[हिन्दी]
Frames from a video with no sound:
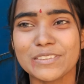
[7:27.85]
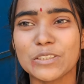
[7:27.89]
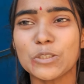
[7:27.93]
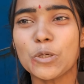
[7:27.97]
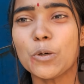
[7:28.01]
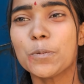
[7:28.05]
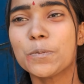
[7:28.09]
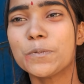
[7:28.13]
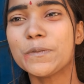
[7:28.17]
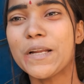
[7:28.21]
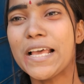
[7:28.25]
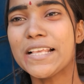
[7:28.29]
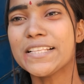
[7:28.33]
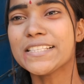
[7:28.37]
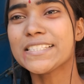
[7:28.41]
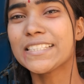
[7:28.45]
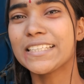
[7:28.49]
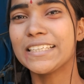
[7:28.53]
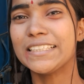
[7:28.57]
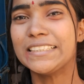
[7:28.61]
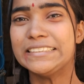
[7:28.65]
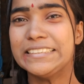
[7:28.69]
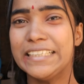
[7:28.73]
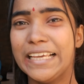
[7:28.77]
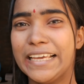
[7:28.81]
तो फ्रेंड्स
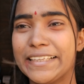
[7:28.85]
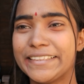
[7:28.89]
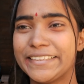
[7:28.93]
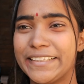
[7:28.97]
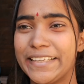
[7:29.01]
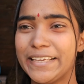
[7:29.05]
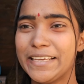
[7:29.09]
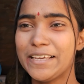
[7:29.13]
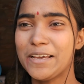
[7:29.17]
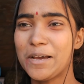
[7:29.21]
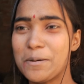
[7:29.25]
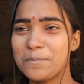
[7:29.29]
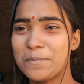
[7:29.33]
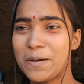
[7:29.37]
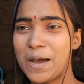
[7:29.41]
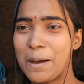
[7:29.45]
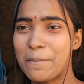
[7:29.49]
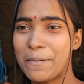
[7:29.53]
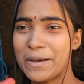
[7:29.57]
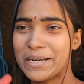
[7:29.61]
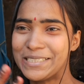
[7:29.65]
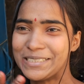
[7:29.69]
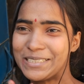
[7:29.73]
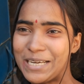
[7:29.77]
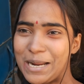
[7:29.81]
ये थी
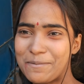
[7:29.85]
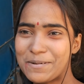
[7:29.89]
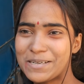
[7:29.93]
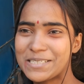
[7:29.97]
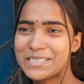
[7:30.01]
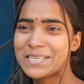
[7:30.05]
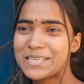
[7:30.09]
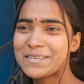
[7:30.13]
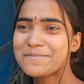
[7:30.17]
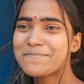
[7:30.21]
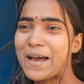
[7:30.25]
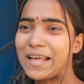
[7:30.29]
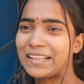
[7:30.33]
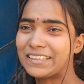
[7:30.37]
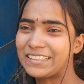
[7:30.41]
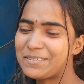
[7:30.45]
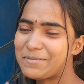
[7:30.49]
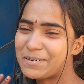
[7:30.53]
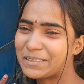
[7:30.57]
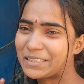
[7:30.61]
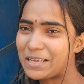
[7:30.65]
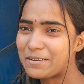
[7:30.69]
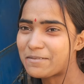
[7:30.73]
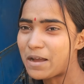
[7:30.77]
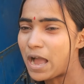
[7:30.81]
हमारी ट्रेवल की बातें
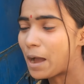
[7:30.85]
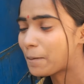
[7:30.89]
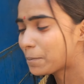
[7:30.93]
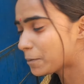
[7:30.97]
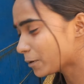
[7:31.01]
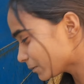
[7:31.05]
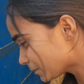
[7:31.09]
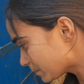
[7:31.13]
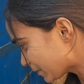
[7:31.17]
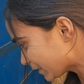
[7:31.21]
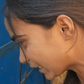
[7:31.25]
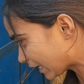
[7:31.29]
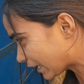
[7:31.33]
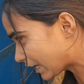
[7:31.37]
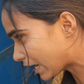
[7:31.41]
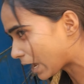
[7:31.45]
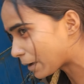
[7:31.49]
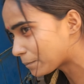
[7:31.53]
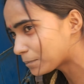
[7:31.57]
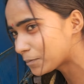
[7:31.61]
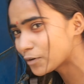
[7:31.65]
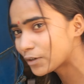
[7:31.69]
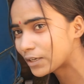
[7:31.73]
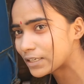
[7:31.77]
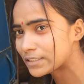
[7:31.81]
मतलब आप लोग भी बताना
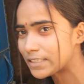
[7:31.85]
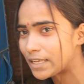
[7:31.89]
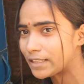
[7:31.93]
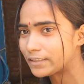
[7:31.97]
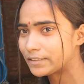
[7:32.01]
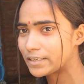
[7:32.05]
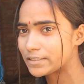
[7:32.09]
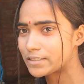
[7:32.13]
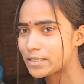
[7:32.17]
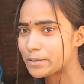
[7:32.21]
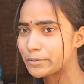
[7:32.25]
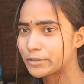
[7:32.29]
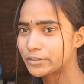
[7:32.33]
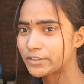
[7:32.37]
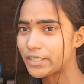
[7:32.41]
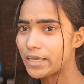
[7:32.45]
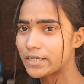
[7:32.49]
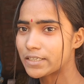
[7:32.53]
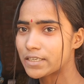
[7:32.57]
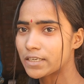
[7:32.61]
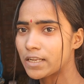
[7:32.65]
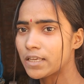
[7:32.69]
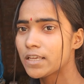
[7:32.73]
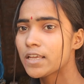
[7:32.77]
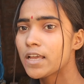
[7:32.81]
आप लोग के साथ ये सब होता
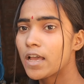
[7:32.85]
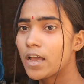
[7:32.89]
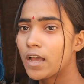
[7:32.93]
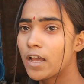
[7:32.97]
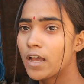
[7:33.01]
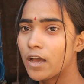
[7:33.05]
है कि नहीं